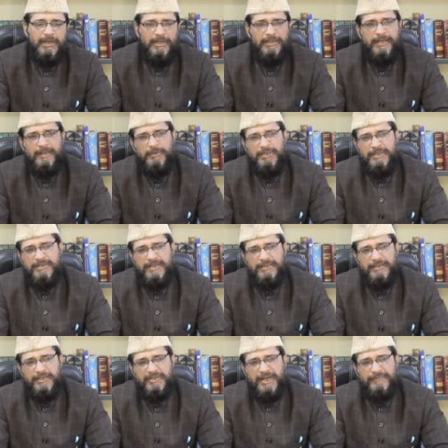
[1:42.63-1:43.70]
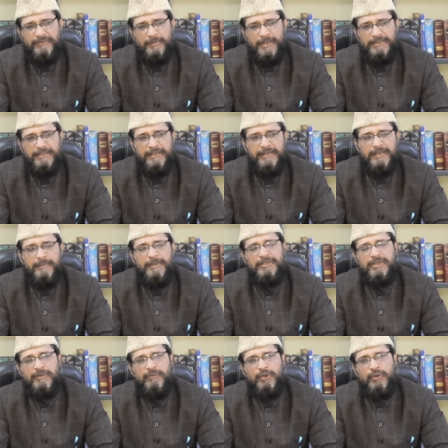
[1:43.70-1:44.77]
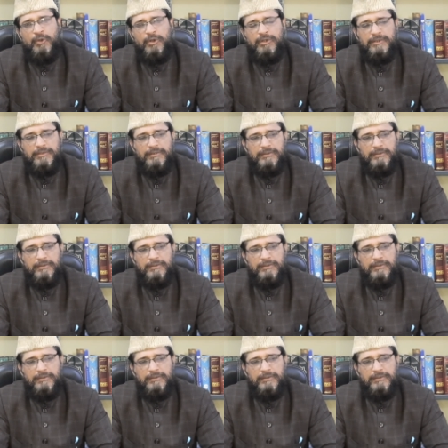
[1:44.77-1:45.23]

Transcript: अल्लाह रब्ज़त इर्शाद फरमाते हैं कि बेशक वो लोग